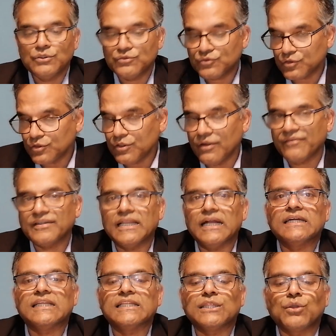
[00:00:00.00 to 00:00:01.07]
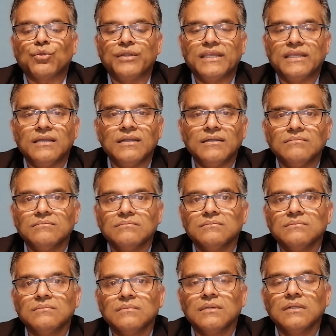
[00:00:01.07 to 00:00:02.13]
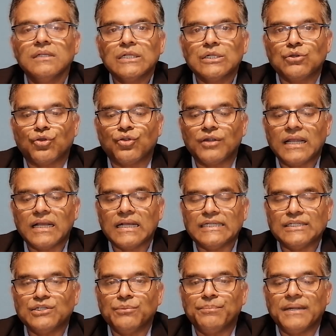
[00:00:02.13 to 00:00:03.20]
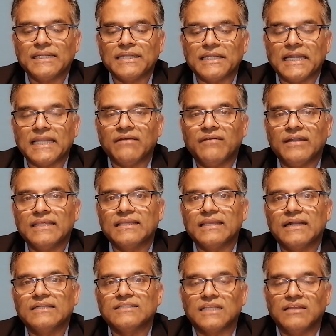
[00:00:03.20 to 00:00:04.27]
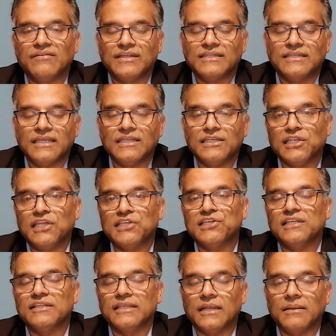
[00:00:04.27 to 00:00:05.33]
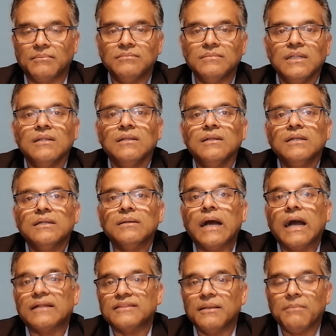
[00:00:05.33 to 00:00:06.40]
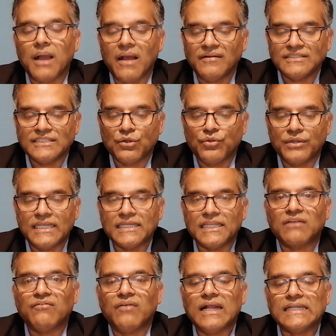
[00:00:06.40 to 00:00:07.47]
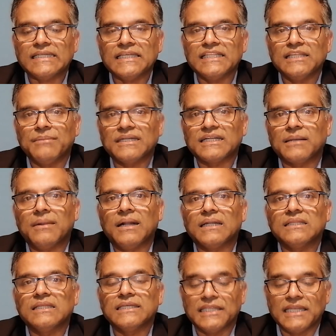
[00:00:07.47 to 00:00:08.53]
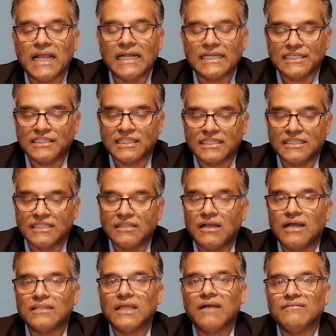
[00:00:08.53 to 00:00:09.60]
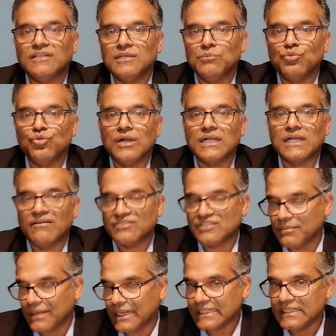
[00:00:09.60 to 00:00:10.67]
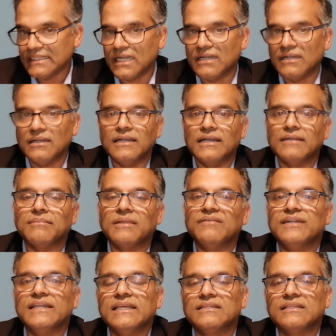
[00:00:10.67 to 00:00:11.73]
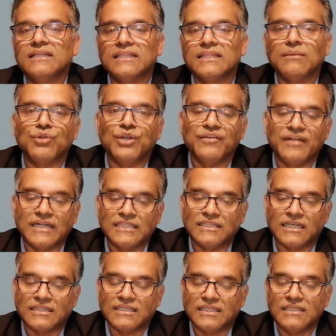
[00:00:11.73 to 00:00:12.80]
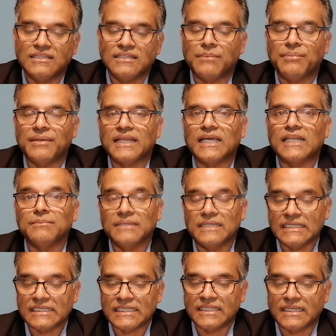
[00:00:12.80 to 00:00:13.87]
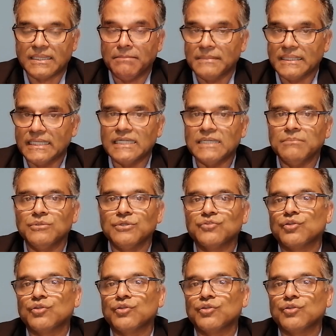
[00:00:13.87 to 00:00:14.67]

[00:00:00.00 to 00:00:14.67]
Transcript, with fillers: டுசுல்டோஃப் நகரத்தினுடைய கொரோனா கட்டுப்பாட்டு நடவடிக்கைகள் சிலவற்றை நேற்றைய தினம் அந்த மாவட்டனுடைய நிர்வாக நீதிமன்றமானது நிராகரித்திருந்தது அதாவது முகக்கவசம் அணிதல் என்ற விடயத்தில் இந்த முடிவு எடுத்திருந்தது இதன் பிரகாரம் இன்றைய தினம் மீண்டும்